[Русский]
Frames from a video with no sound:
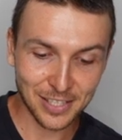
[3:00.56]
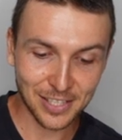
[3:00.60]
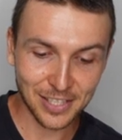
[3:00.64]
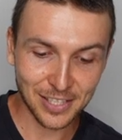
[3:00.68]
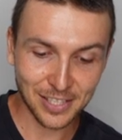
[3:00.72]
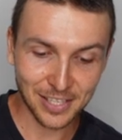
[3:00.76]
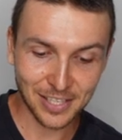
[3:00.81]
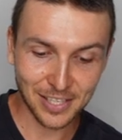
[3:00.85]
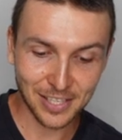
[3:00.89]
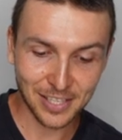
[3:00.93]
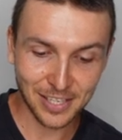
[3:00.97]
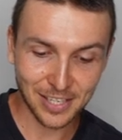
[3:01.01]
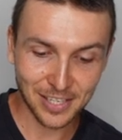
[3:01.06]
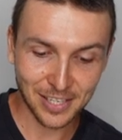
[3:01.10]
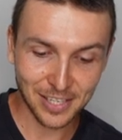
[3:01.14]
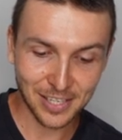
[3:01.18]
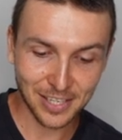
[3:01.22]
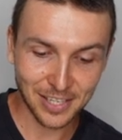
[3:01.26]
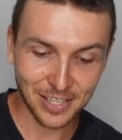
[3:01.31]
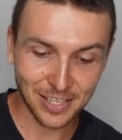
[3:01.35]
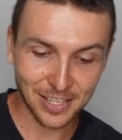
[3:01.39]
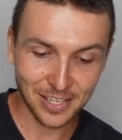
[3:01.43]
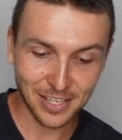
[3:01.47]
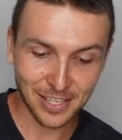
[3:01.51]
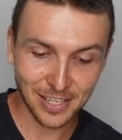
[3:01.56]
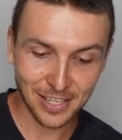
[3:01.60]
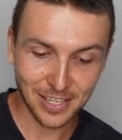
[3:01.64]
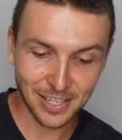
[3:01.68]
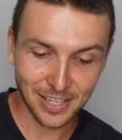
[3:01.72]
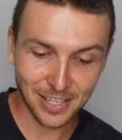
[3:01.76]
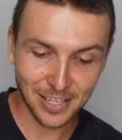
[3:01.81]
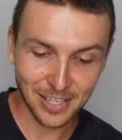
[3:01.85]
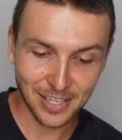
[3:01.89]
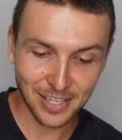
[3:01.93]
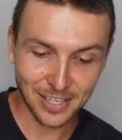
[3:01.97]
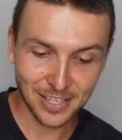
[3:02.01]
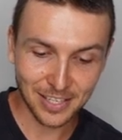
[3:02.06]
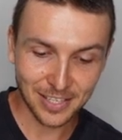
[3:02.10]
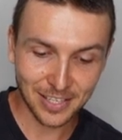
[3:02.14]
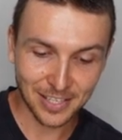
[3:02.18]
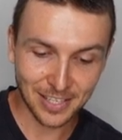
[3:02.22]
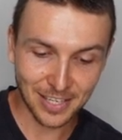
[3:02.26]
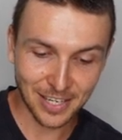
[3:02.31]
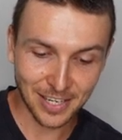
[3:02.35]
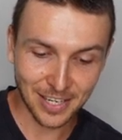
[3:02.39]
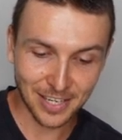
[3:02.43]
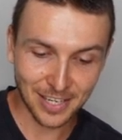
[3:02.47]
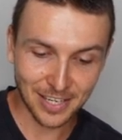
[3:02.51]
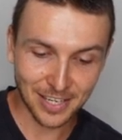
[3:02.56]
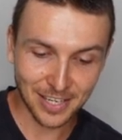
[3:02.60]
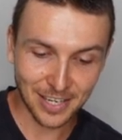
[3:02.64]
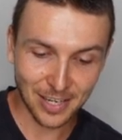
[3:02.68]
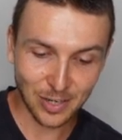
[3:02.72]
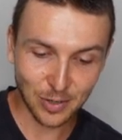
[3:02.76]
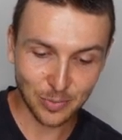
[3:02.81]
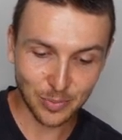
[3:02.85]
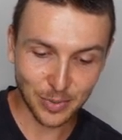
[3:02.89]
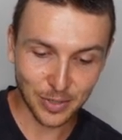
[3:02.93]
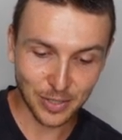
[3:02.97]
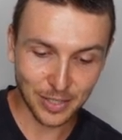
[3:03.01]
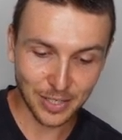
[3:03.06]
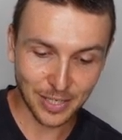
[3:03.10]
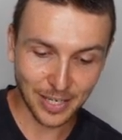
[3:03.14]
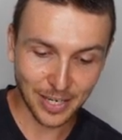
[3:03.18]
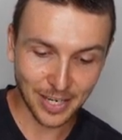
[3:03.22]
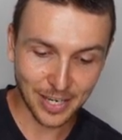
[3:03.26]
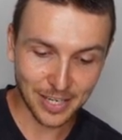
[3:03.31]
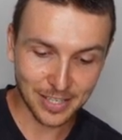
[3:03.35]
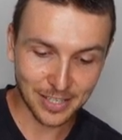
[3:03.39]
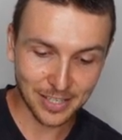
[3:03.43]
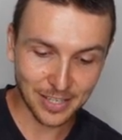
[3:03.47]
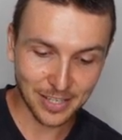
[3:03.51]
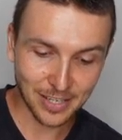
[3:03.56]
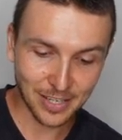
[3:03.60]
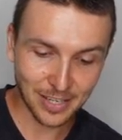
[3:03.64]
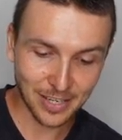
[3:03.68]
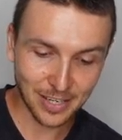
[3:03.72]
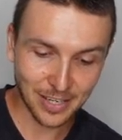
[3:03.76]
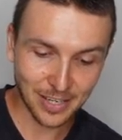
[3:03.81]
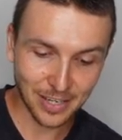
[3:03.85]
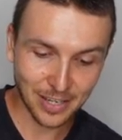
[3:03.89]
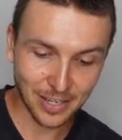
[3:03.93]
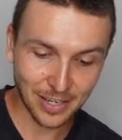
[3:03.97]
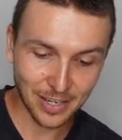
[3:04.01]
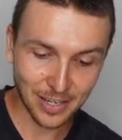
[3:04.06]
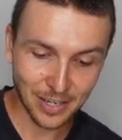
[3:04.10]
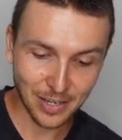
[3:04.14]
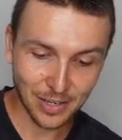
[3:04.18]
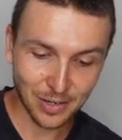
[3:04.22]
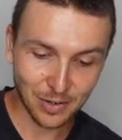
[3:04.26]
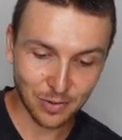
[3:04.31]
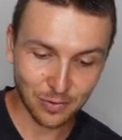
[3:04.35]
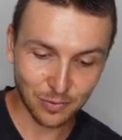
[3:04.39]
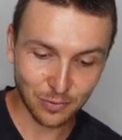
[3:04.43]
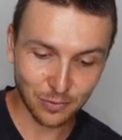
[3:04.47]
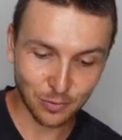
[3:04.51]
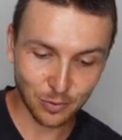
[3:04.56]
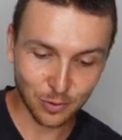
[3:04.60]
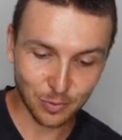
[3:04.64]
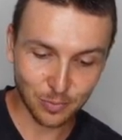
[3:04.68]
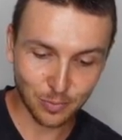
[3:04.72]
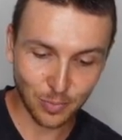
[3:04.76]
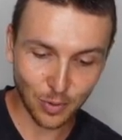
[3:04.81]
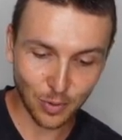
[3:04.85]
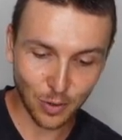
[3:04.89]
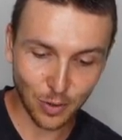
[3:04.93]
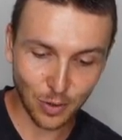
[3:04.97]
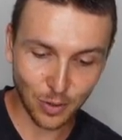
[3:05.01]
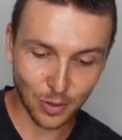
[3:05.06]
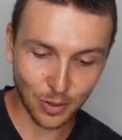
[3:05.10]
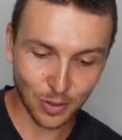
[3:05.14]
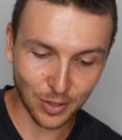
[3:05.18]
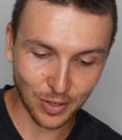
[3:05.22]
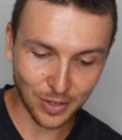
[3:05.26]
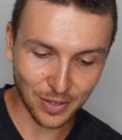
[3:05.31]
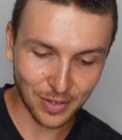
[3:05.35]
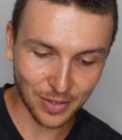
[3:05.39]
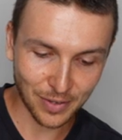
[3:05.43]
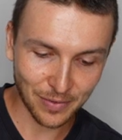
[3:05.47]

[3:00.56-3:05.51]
же, да, я любил играть футбол.